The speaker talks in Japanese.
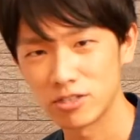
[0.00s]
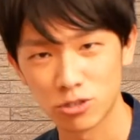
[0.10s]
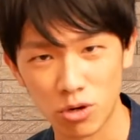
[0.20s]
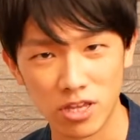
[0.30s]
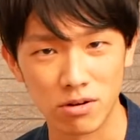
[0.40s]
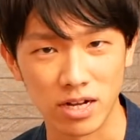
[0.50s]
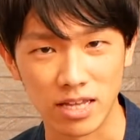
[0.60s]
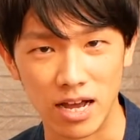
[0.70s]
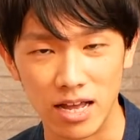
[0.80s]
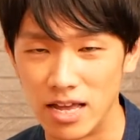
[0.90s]
質取れている
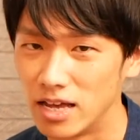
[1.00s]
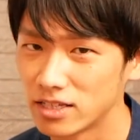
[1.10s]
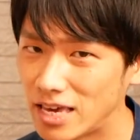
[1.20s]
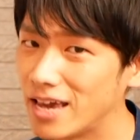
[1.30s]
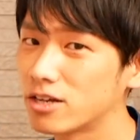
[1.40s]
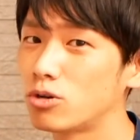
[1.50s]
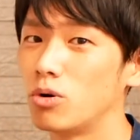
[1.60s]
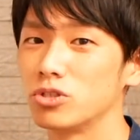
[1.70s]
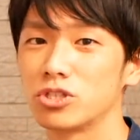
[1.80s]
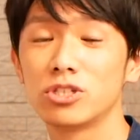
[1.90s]
方結
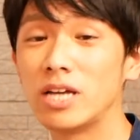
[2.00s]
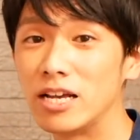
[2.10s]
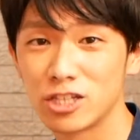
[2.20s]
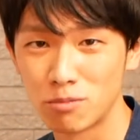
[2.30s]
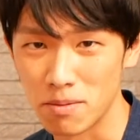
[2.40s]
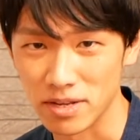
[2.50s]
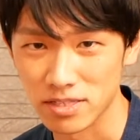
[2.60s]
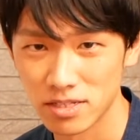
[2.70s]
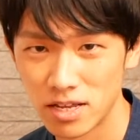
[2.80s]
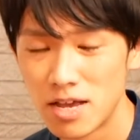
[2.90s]
構少ないと思いま
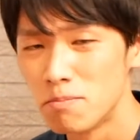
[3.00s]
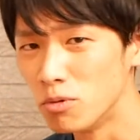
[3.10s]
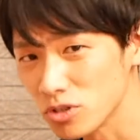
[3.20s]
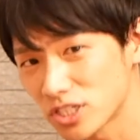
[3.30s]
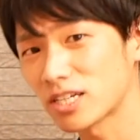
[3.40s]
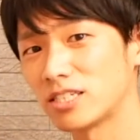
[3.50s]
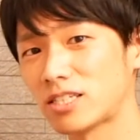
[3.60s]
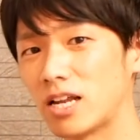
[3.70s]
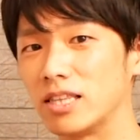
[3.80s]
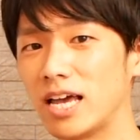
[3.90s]
すもしかし
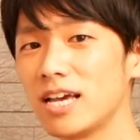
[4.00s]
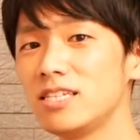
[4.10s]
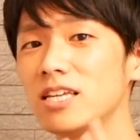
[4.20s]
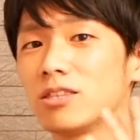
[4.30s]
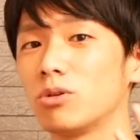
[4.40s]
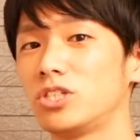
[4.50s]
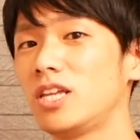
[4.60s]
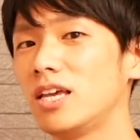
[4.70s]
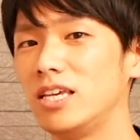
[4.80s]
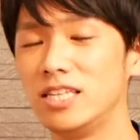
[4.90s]
たらダイエットし
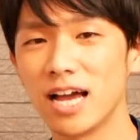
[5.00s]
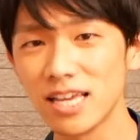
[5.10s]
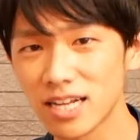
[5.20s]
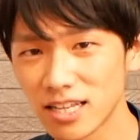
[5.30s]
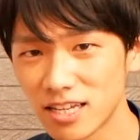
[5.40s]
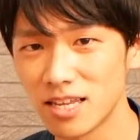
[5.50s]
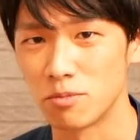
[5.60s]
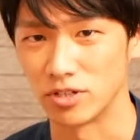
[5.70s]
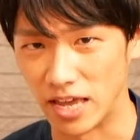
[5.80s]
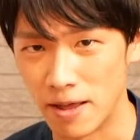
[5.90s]
ていない方で
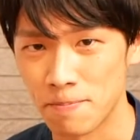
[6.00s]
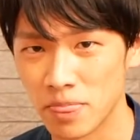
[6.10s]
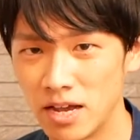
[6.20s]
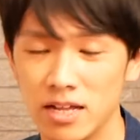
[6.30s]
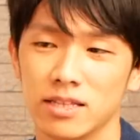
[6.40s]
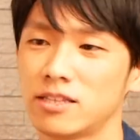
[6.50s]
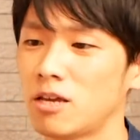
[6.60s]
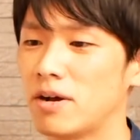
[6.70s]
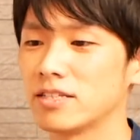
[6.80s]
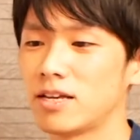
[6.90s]
もね例
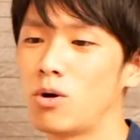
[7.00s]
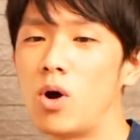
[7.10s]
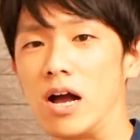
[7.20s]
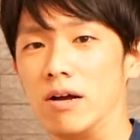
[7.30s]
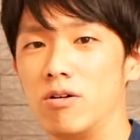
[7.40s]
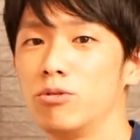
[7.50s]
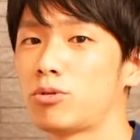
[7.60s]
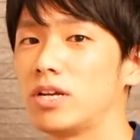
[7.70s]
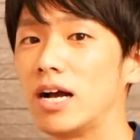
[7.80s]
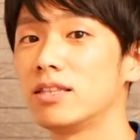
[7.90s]
えば朝ごはん本
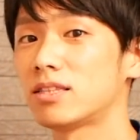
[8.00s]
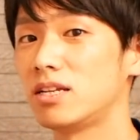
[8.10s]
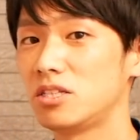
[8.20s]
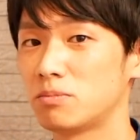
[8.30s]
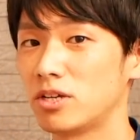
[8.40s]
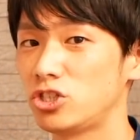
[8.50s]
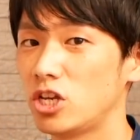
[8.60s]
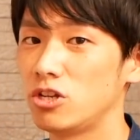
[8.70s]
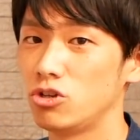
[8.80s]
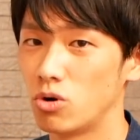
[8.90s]
当に簡単に済まして
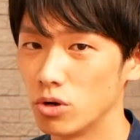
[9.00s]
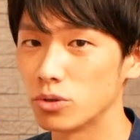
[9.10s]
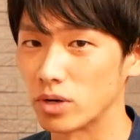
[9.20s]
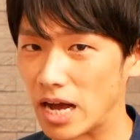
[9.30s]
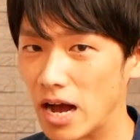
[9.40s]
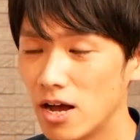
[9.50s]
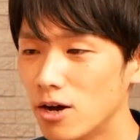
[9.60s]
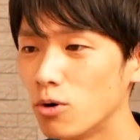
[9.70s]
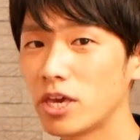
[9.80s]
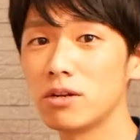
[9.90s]
いるよとか
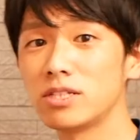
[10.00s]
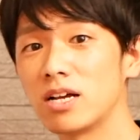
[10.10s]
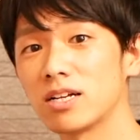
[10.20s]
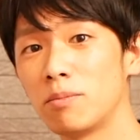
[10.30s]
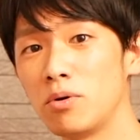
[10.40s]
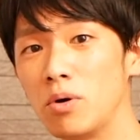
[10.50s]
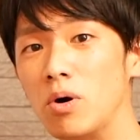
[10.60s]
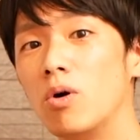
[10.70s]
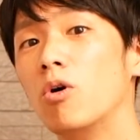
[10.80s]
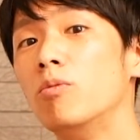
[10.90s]
お昼なんか
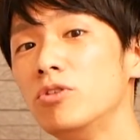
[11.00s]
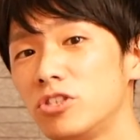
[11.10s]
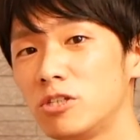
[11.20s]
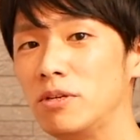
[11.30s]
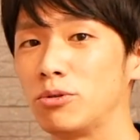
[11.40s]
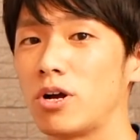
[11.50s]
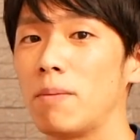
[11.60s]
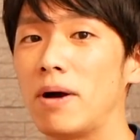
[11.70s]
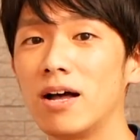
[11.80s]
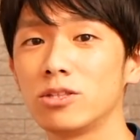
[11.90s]
もおむすびと
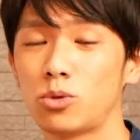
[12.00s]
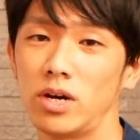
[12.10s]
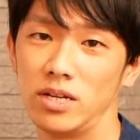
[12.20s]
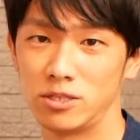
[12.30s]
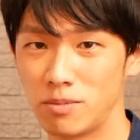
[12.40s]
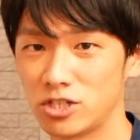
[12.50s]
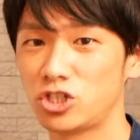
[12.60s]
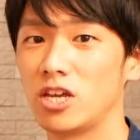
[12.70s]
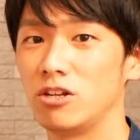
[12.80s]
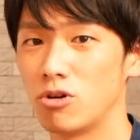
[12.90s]
かパンとかで済まし
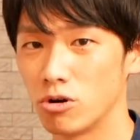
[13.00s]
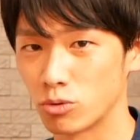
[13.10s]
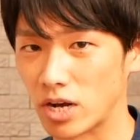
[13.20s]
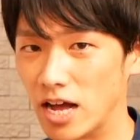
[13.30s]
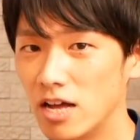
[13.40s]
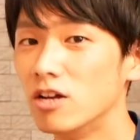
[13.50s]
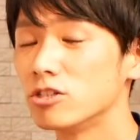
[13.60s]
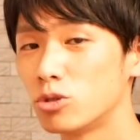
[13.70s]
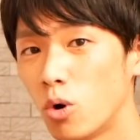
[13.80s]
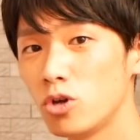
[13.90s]
ているよとか
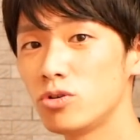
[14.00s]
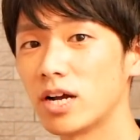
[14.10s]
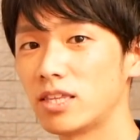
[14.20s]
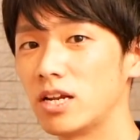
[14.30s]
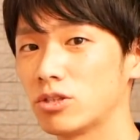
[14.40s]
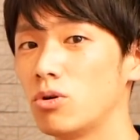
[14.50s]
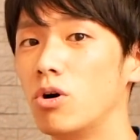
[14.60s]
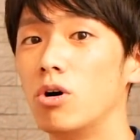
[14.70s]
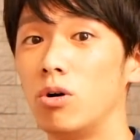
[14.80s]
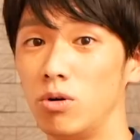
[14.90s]
そういう方だ
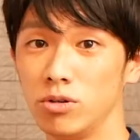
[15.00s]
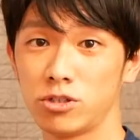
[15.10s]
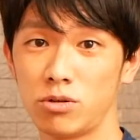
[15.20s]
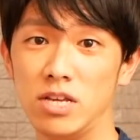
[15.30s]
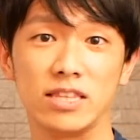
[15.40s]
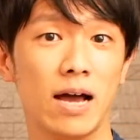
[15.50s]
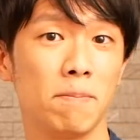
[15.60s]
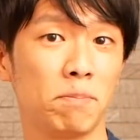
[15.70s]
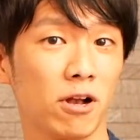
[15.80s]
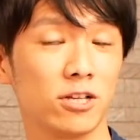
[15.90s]
と本当に
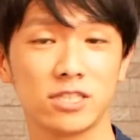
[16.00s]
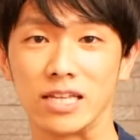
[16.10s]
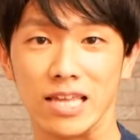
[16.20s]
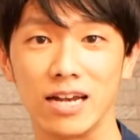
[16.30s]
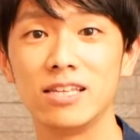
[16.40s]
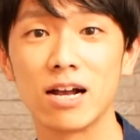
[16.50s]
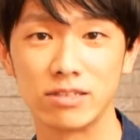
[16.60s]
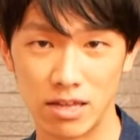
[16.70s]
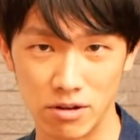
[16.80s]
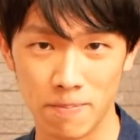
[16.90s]
タンパク質が足りなく
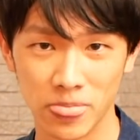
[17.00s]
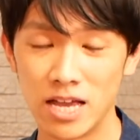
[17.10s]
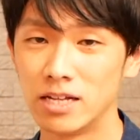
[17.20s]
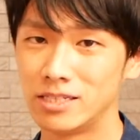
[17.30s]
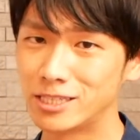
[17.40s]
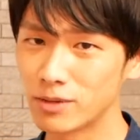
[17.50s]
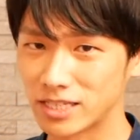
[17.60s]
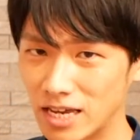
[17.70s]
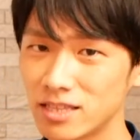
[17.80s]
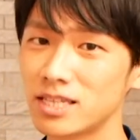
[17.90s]
なる実は
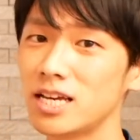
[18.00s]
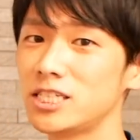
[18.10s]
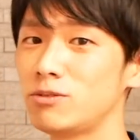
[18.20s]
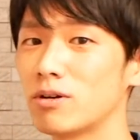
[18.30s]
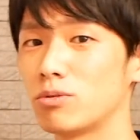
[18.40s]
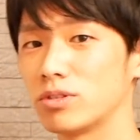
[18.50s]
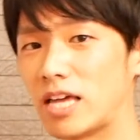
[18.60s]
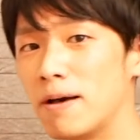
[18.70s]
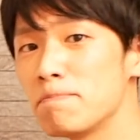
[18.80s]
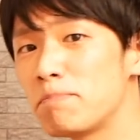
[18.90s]
現代人はこの
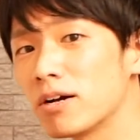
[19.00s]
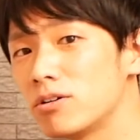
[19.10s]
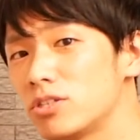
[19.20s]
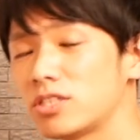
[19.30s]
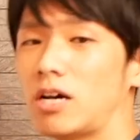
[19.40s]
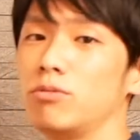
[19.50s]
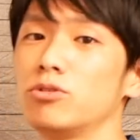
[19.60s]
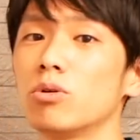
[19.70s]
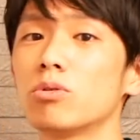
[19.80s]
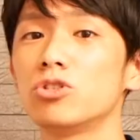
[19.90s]
タンパク質が不
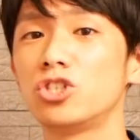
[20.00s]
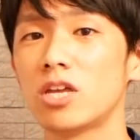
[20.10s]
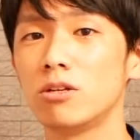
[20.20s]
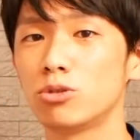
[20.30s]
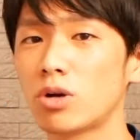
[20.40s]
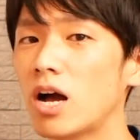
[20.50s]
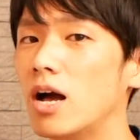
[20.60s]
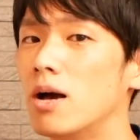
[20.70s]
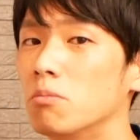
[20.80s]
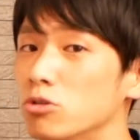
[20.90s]
足している人
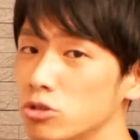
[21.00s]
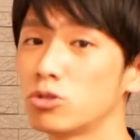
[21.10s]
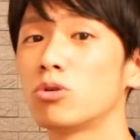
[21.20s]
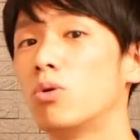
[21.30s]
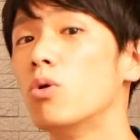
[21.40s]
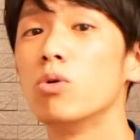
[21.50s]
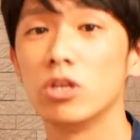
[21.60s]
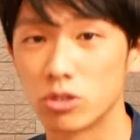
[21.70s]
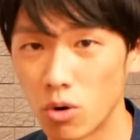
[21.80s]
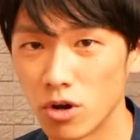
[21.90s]
がものすごく多
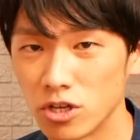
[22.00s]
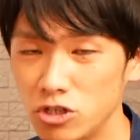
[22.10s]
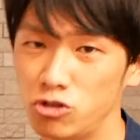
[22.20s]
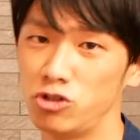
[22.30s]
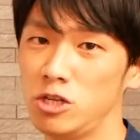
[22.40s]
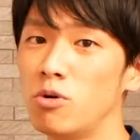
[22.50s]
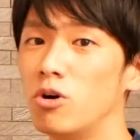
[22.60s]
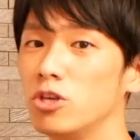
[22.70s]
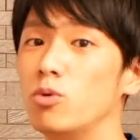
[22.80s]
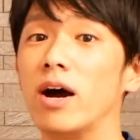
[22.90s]
いというふうに
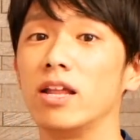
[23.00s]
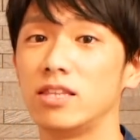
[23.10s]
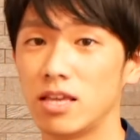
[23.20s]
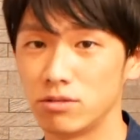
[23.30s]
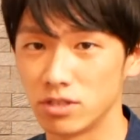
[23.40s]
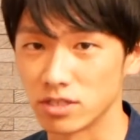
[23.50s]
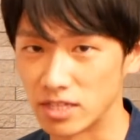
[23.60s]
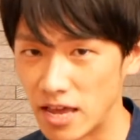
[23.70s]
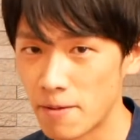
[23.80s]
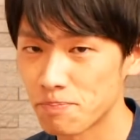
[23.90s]
も言われているんです
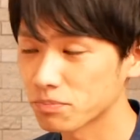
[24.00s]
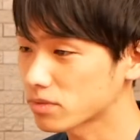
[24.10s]
ね、